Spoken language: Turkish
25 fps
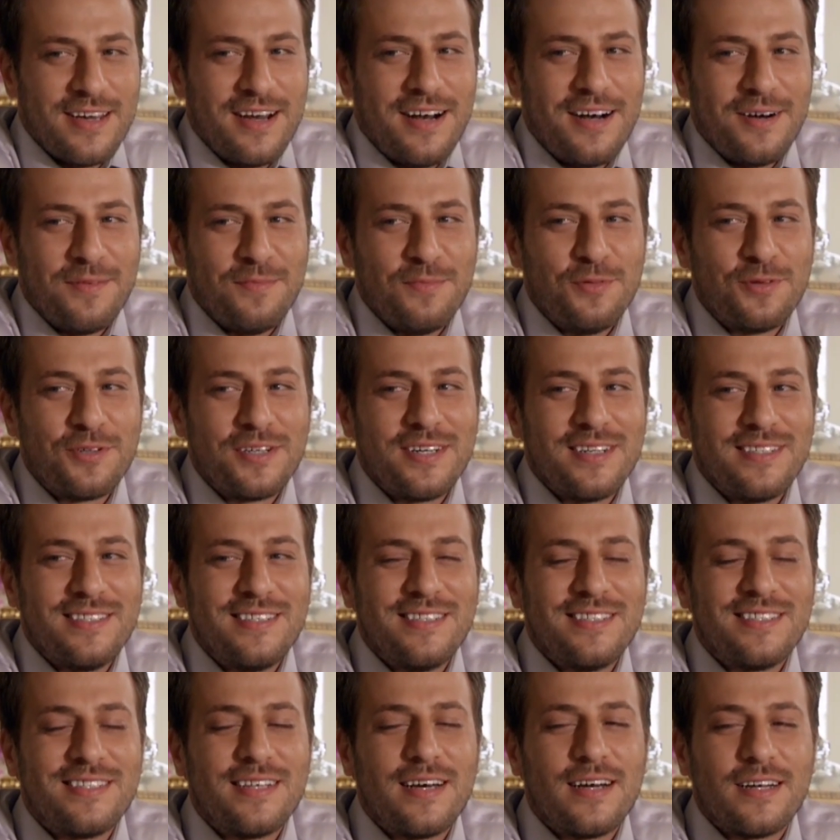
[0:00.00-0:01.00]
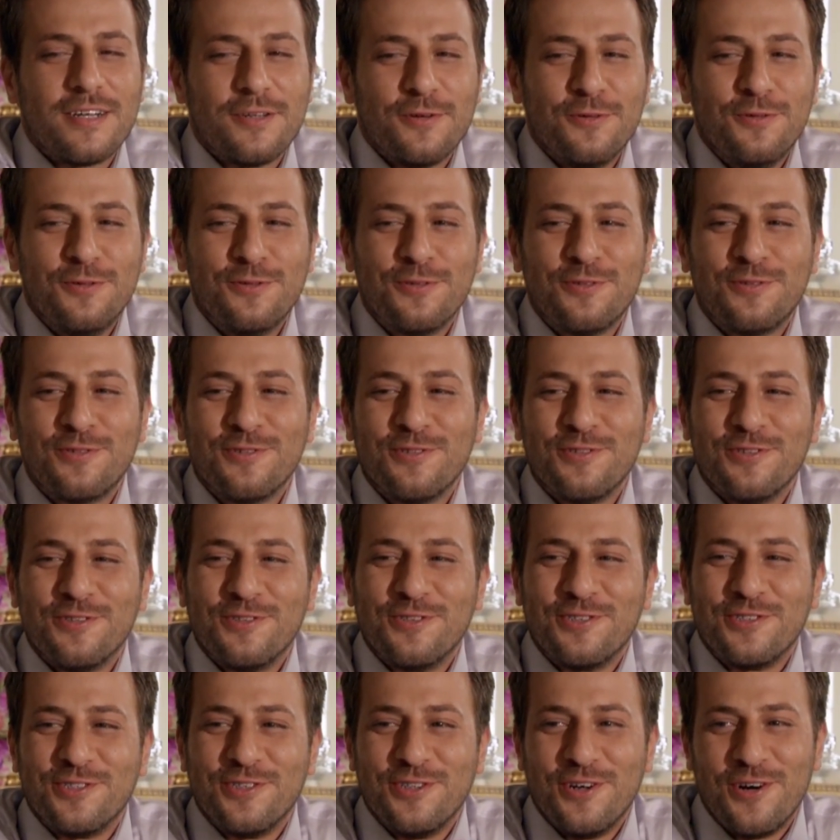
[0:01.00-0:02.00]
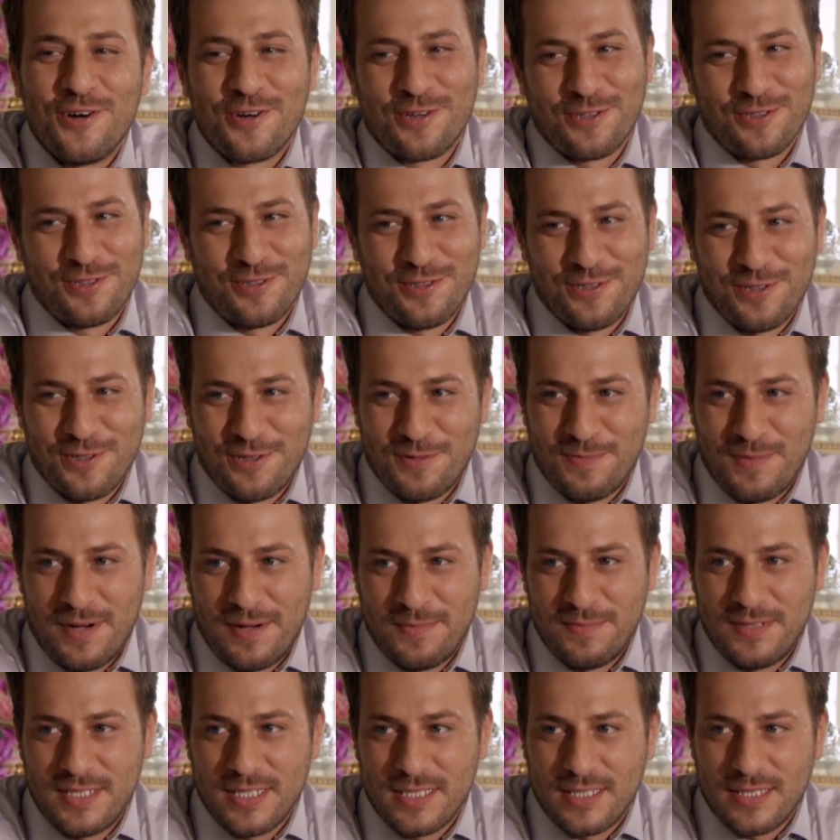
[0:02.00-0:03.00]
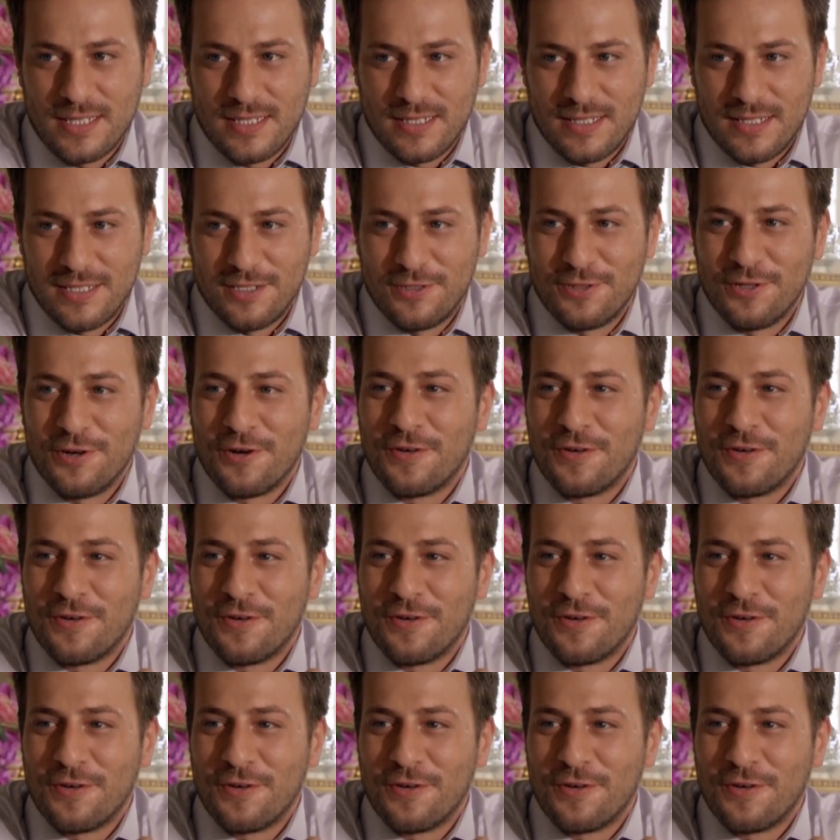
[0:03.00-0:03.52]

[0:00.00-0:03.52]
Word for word: Ya bu kadından kurtuluş yok diyorum amca sana.